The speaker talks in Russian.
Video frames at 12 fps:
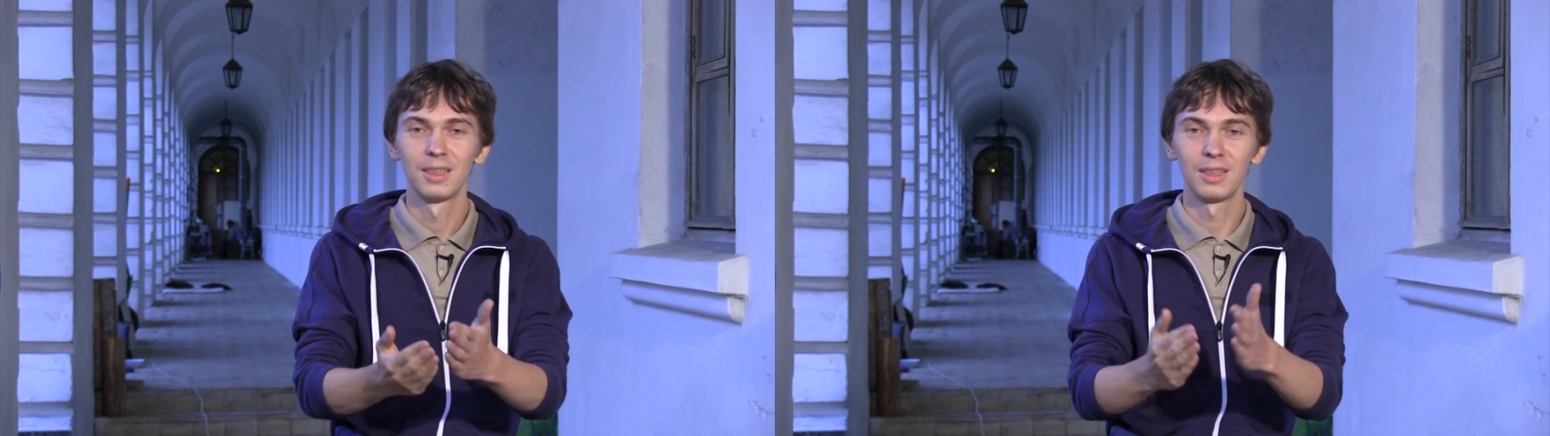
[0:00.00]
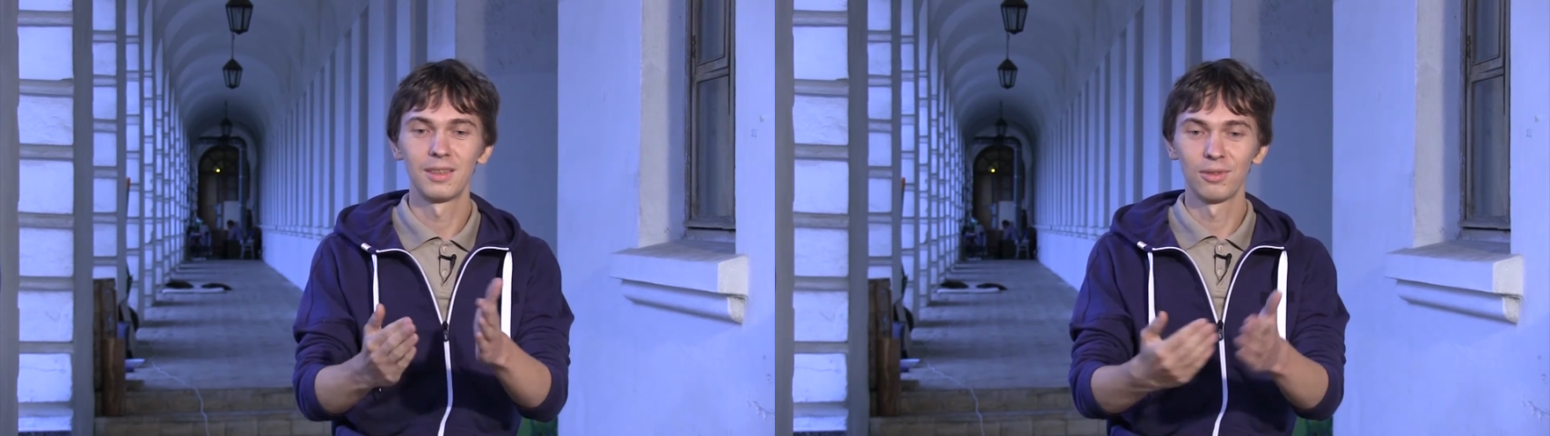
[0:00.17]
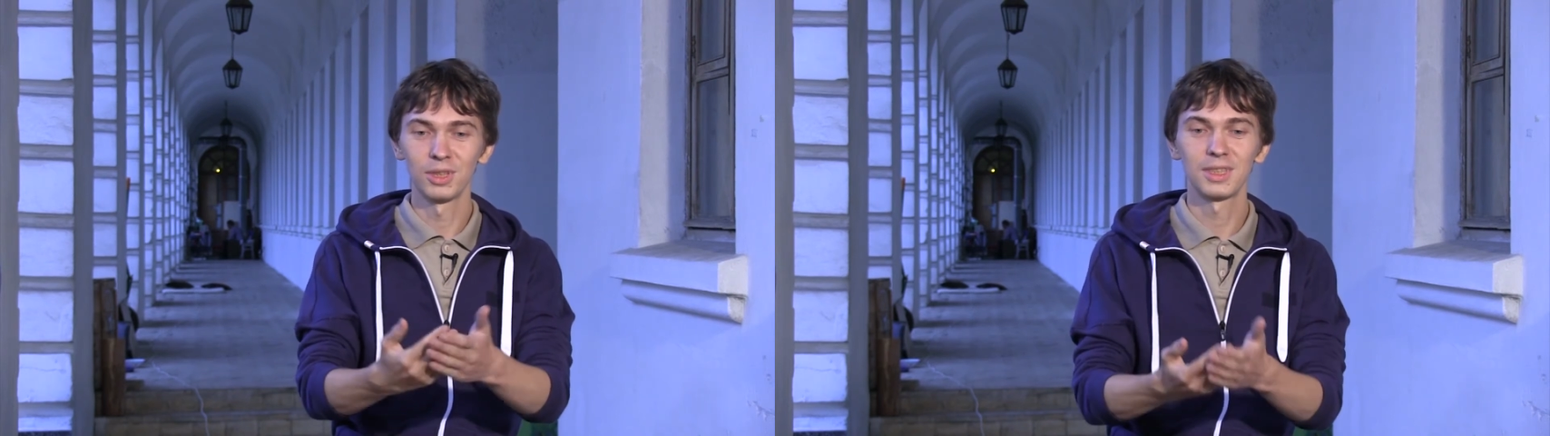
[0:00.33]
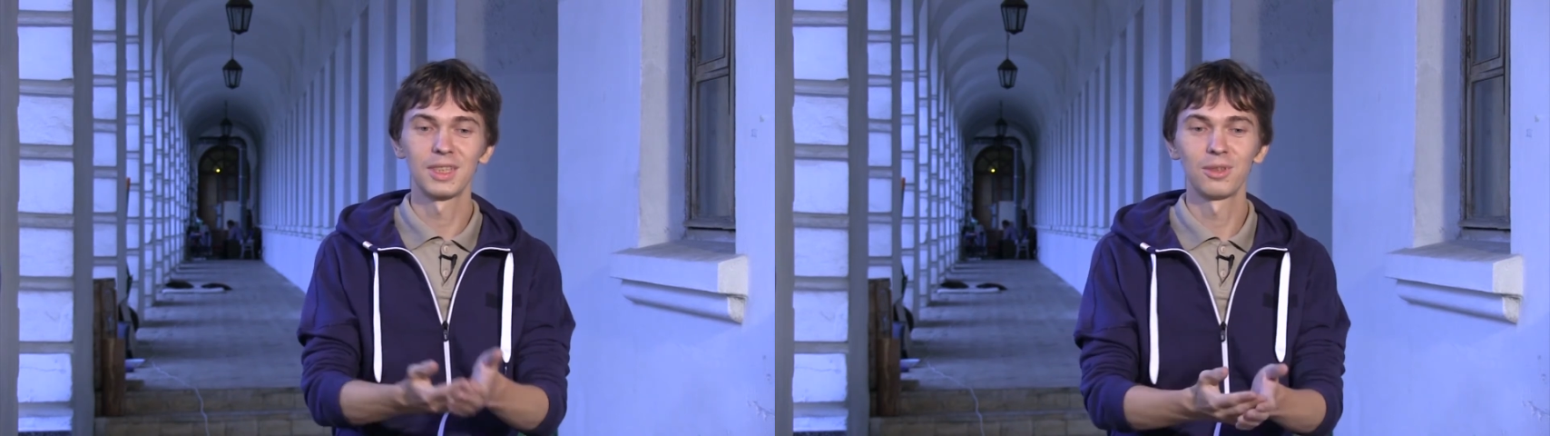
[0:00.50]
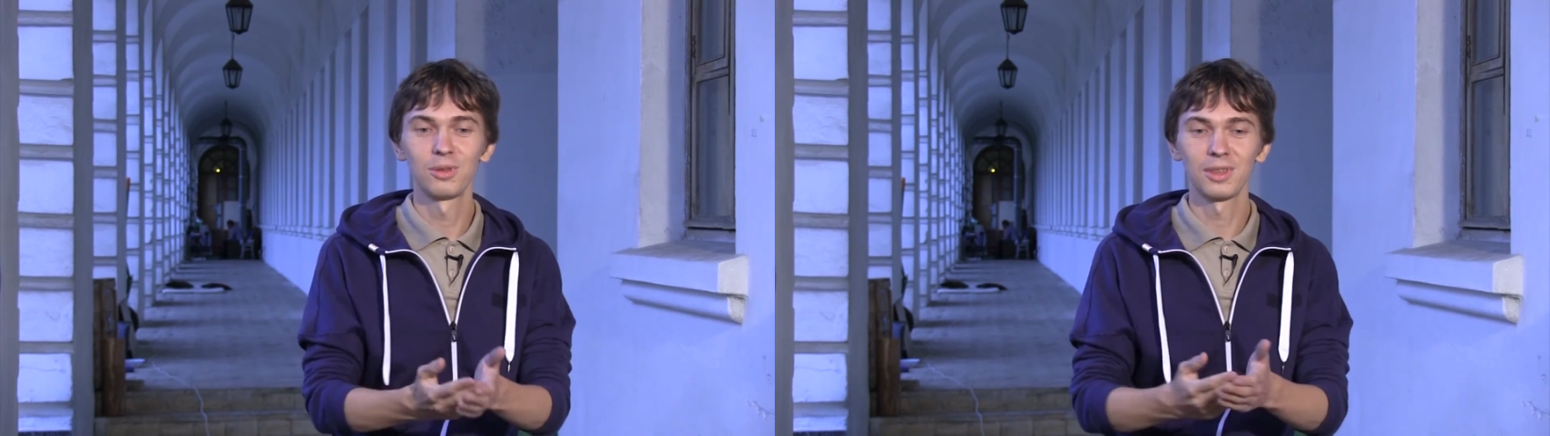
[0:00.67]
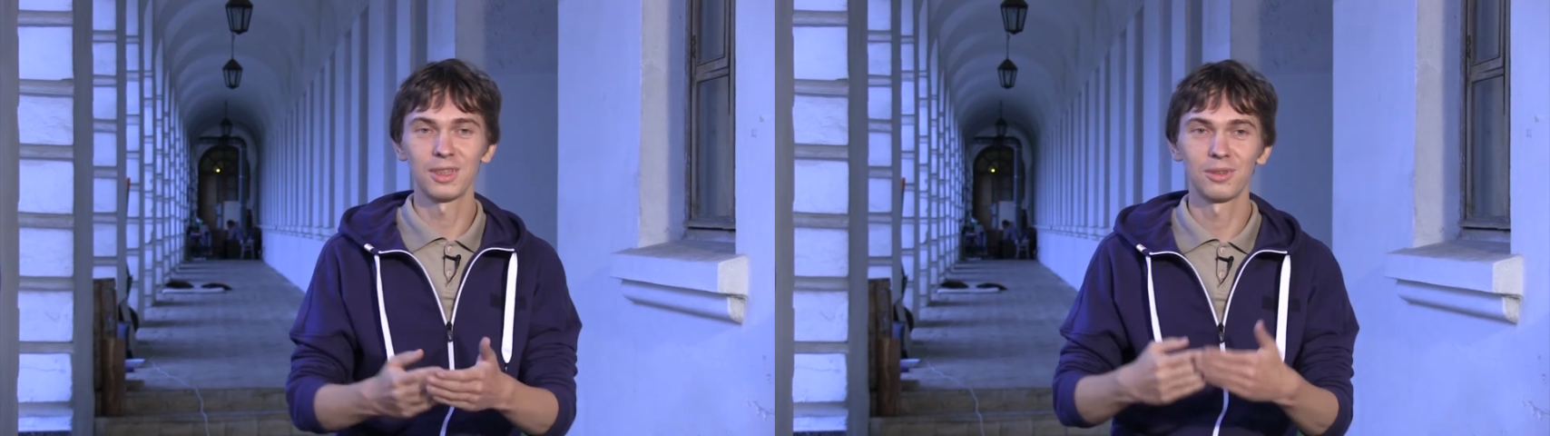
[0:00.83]
И творческие
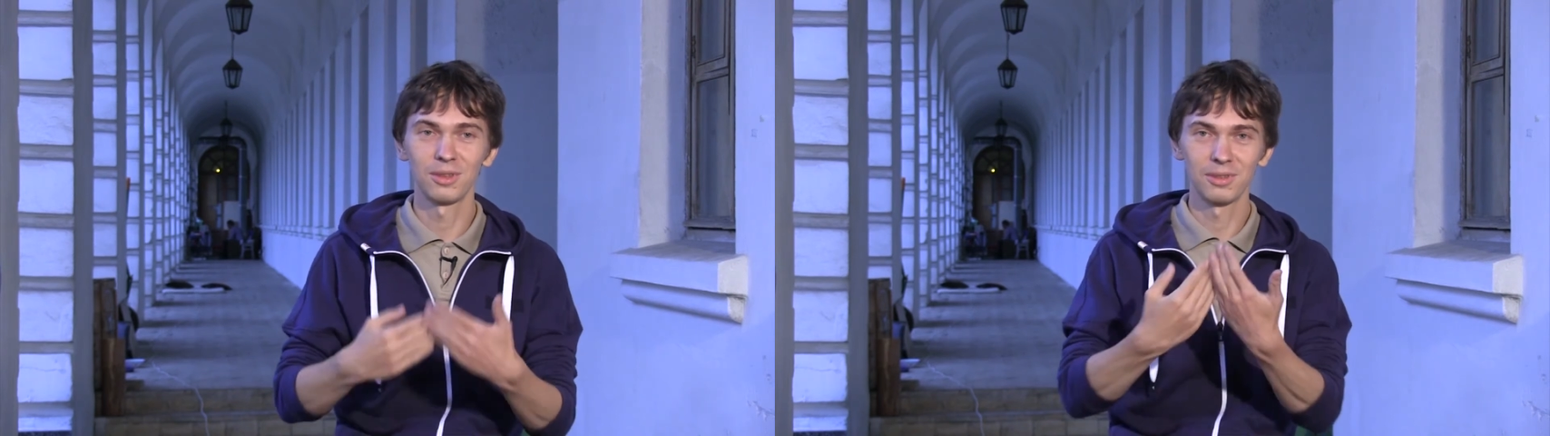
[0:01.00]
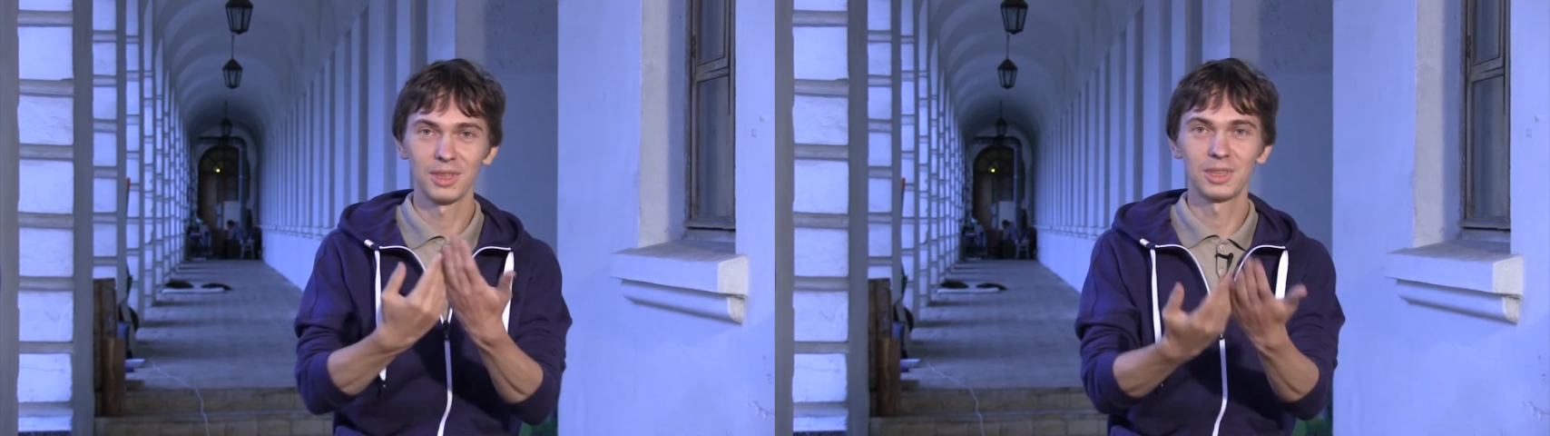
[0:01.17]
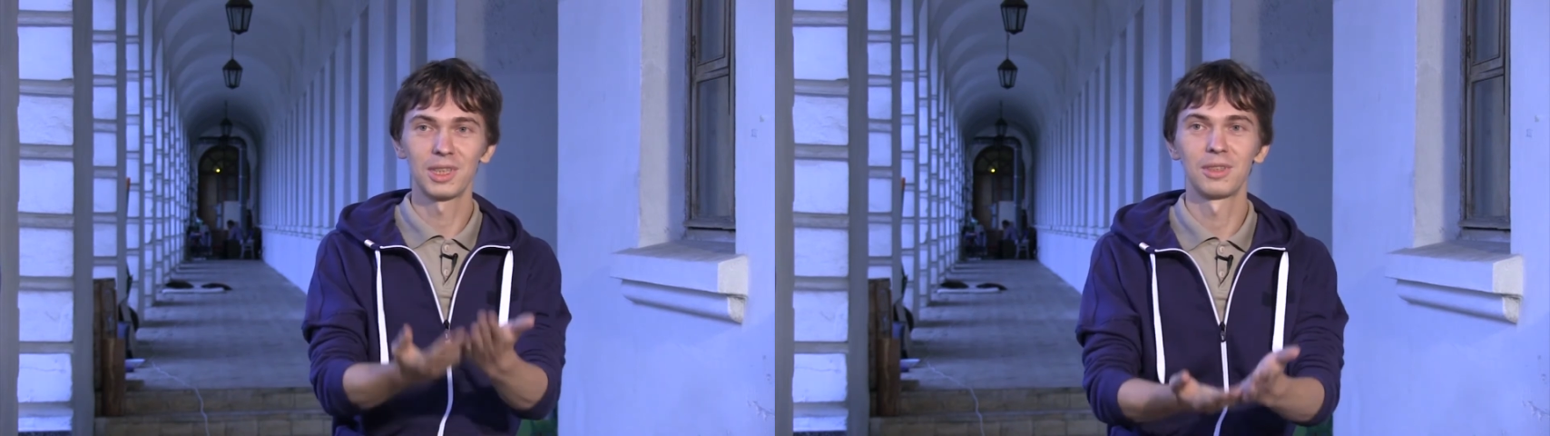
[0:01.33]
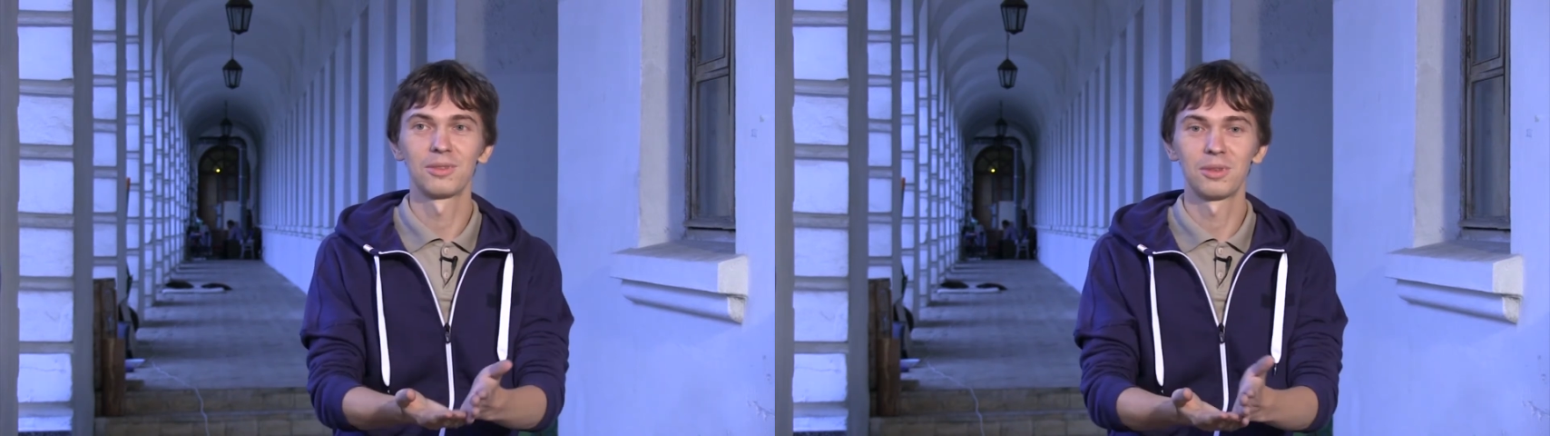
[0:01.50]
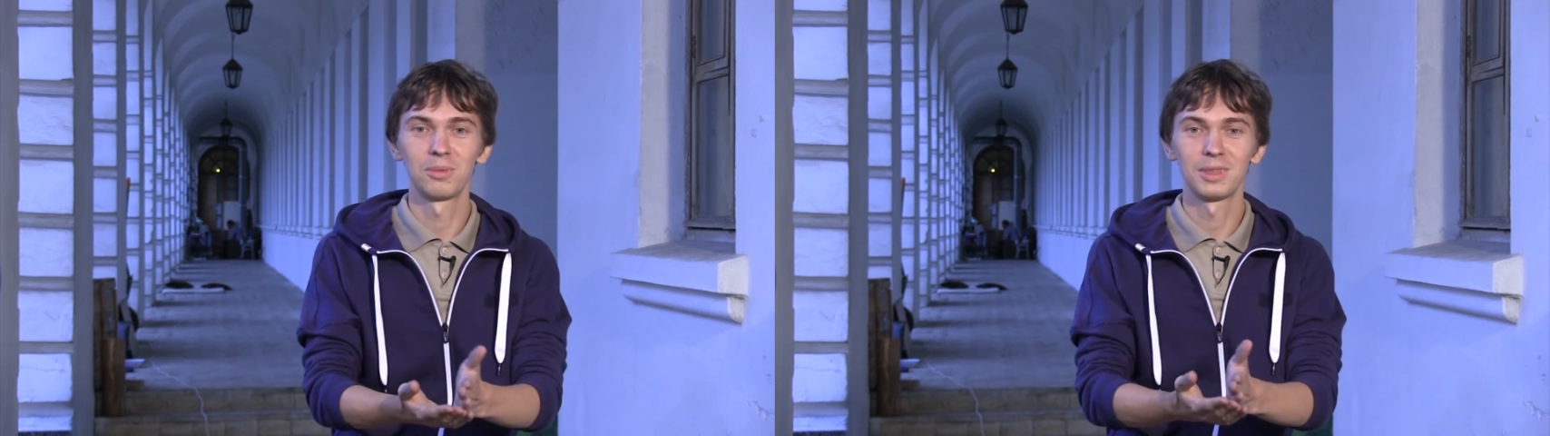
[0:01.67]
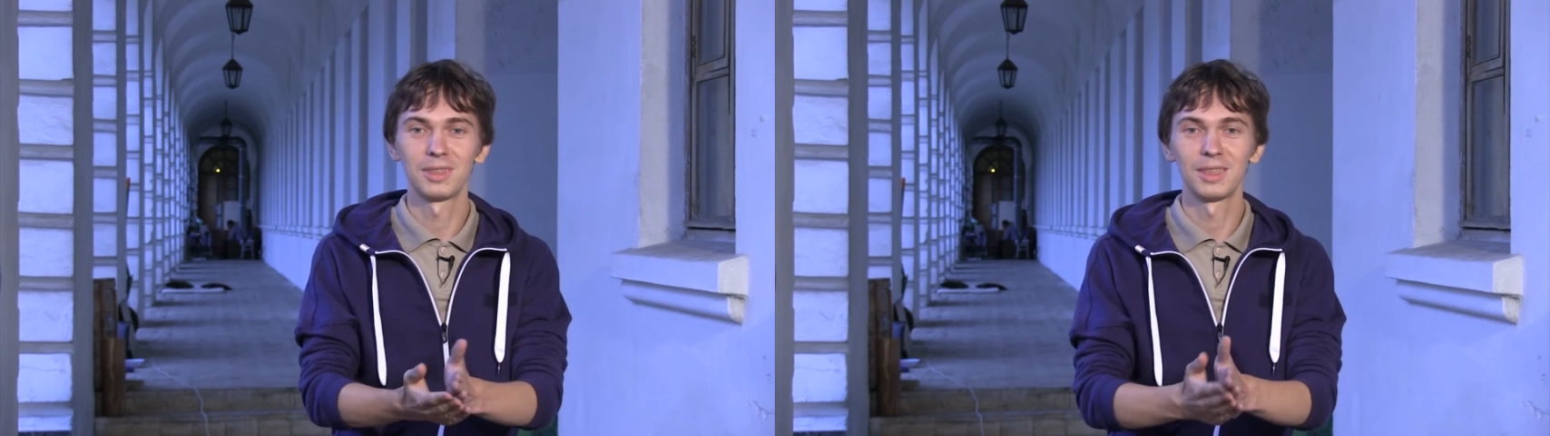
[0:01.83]
люди, которые выражают
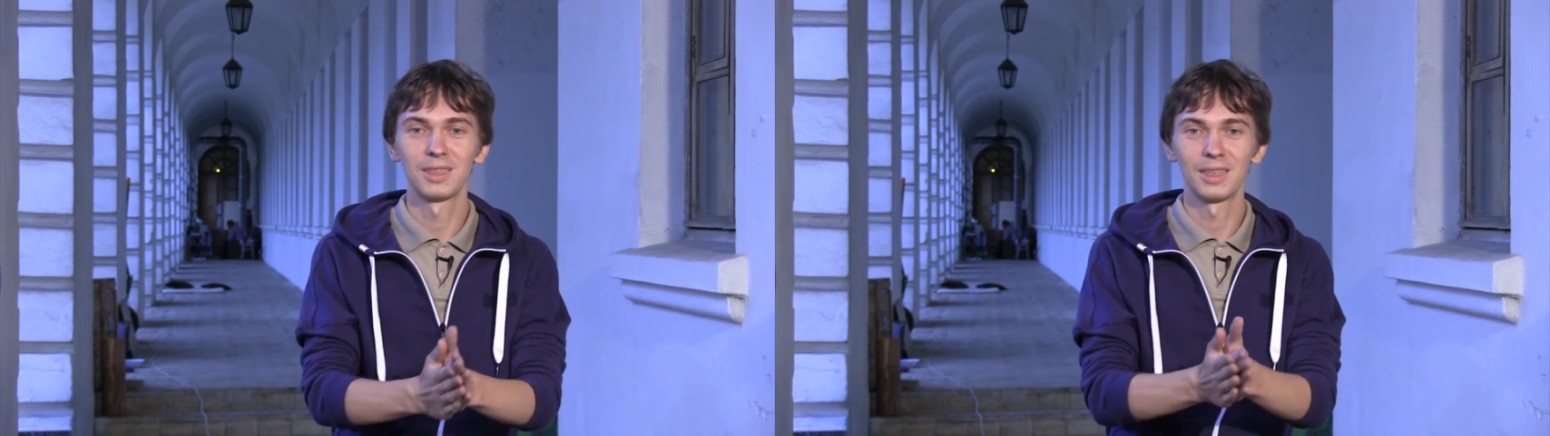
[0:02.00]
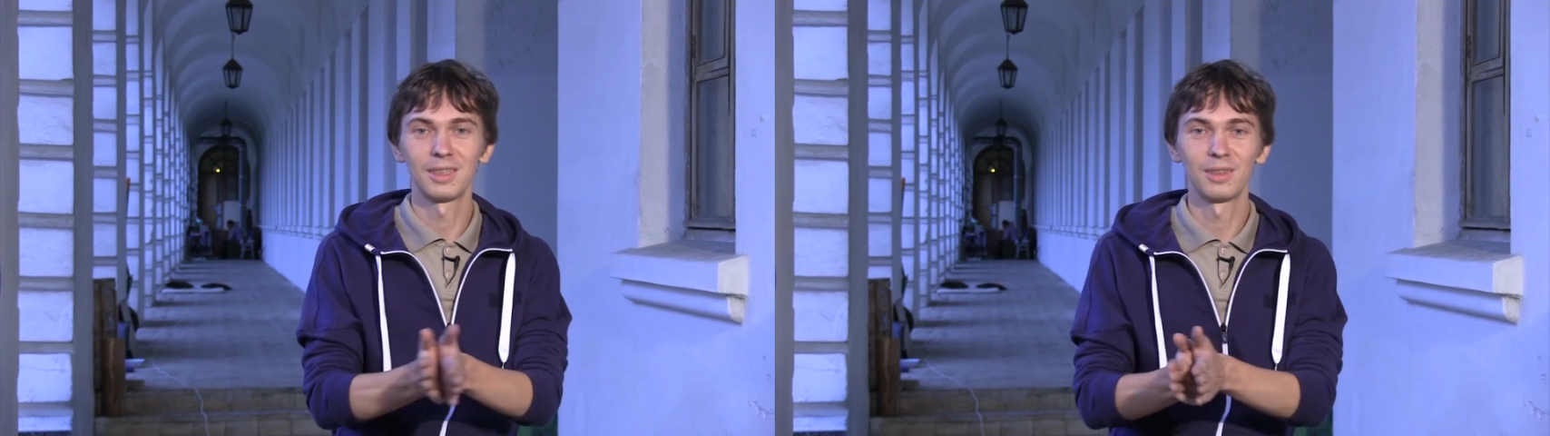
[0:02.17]
свое бессознательное,